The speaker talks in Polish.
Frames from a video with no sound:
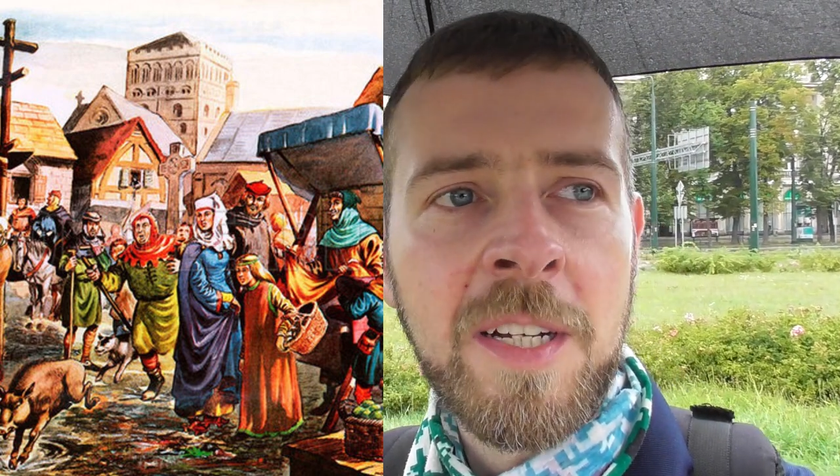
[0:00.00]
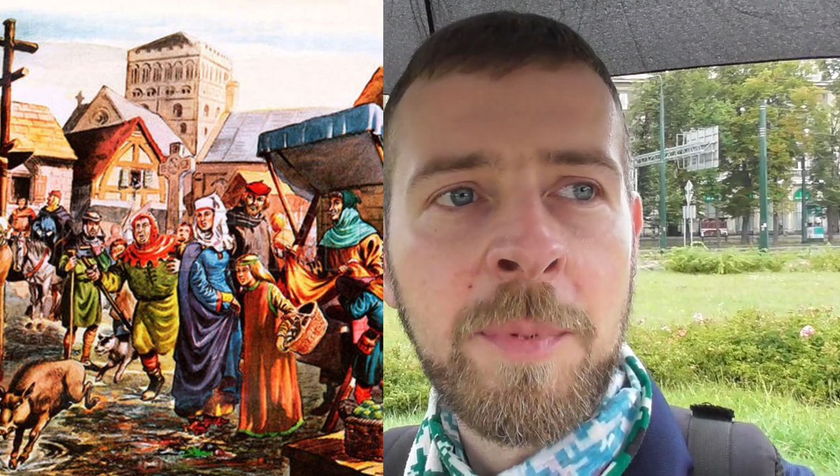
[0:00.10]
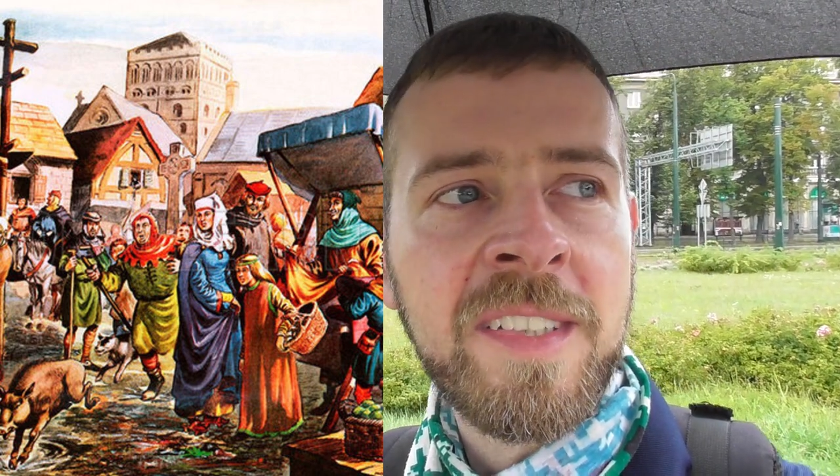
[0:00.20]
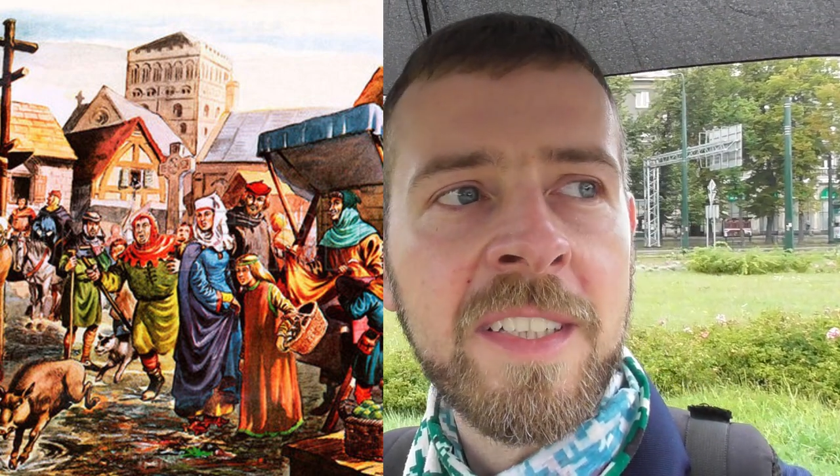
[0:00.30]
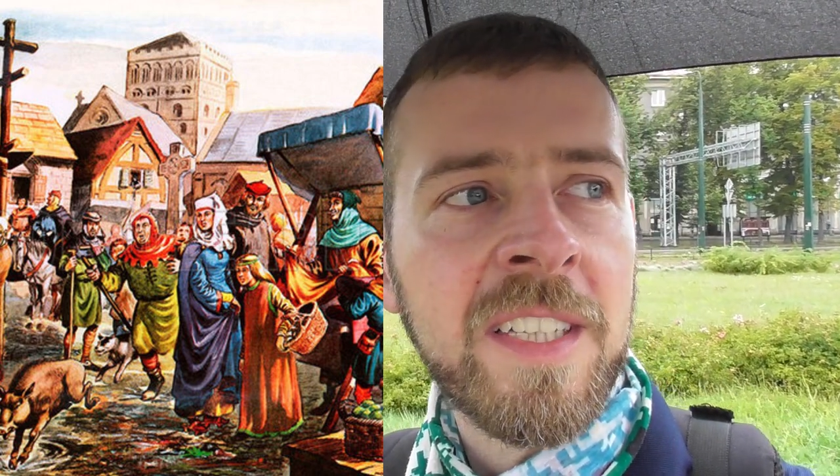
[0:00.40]

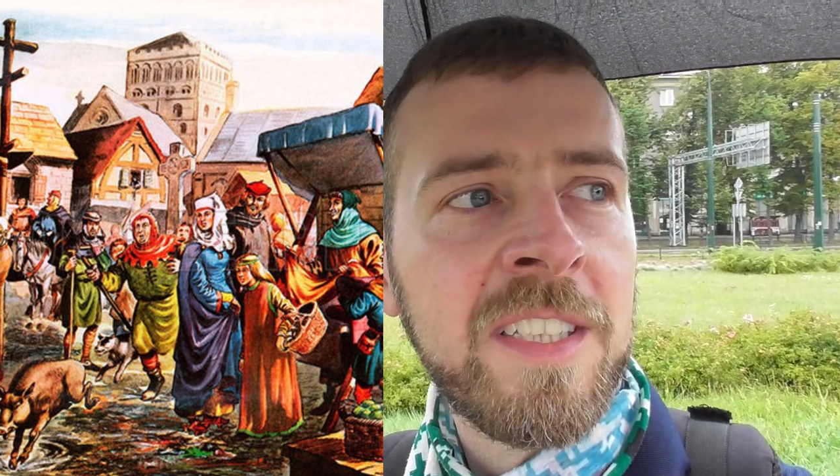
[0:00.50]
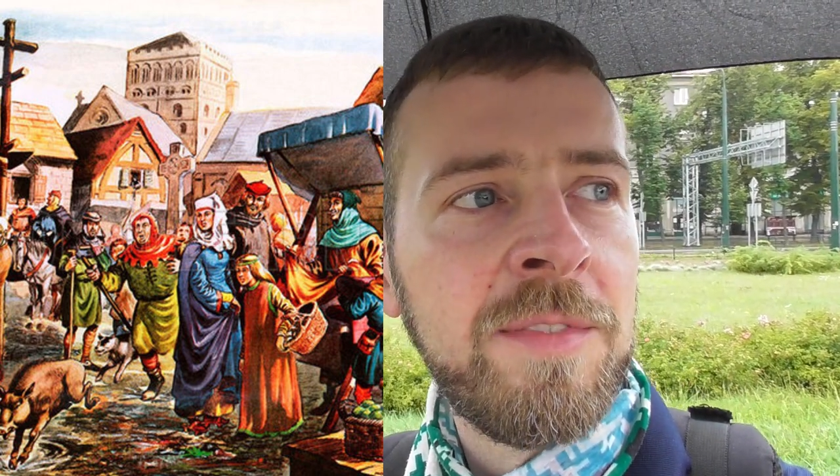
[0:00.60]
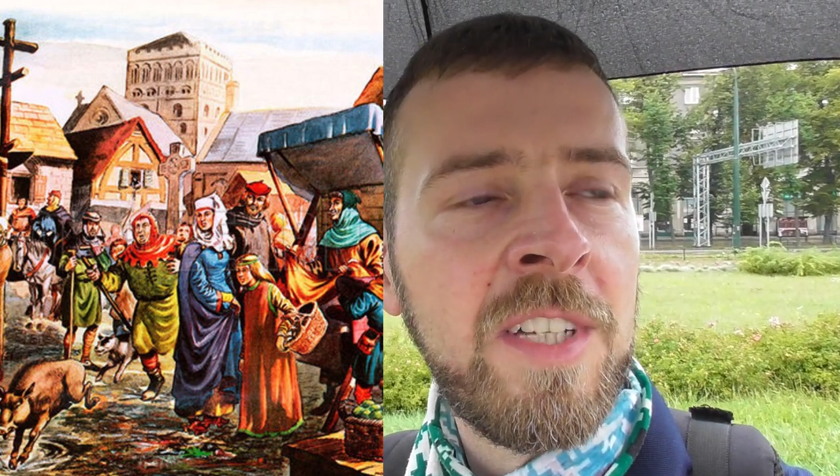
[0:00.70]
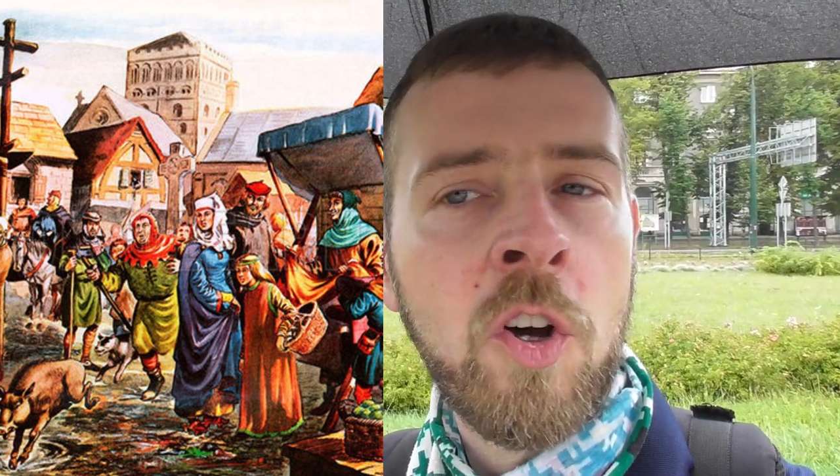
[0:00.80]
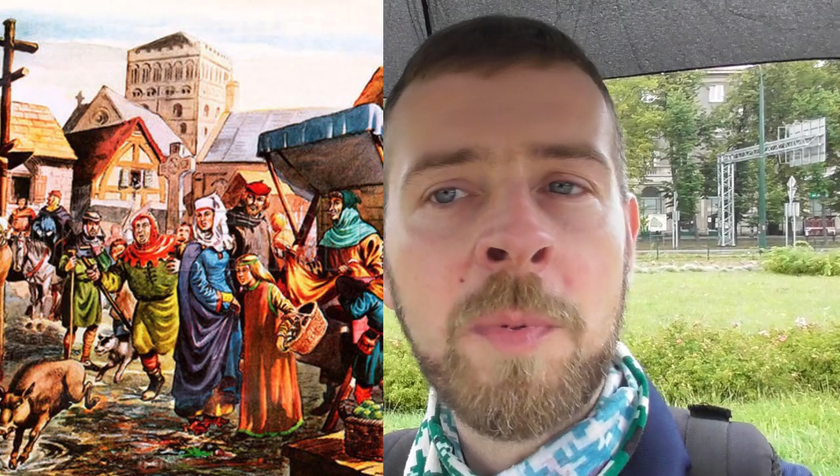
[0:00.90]

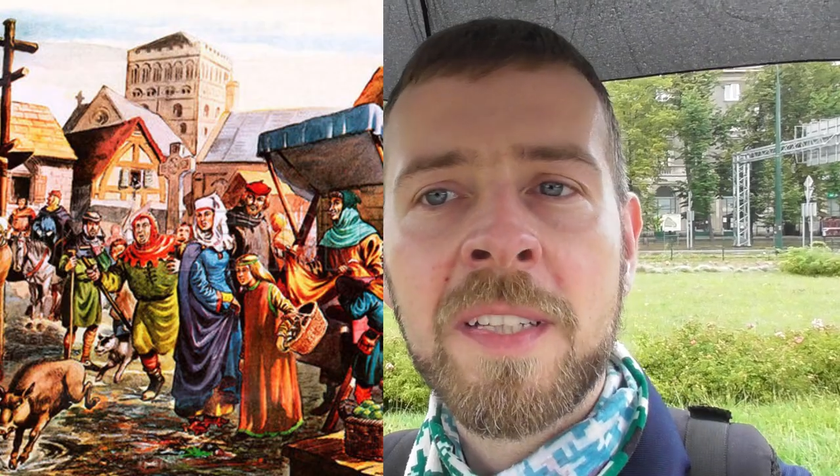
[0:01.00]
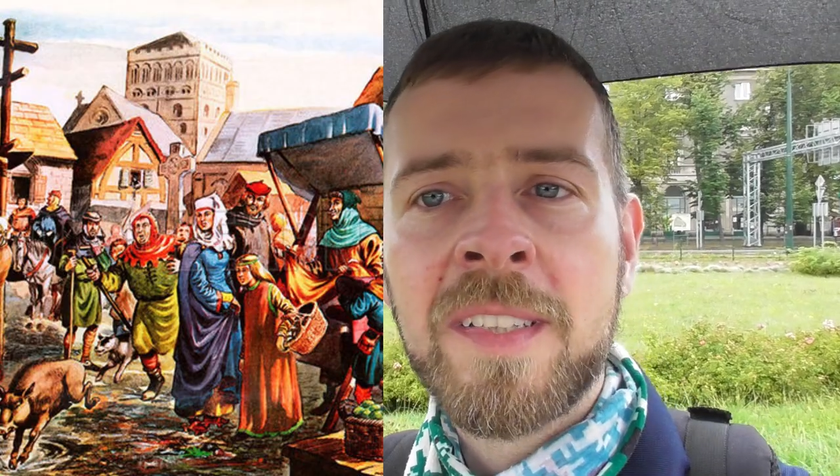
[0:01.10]
reprezentatywny obraz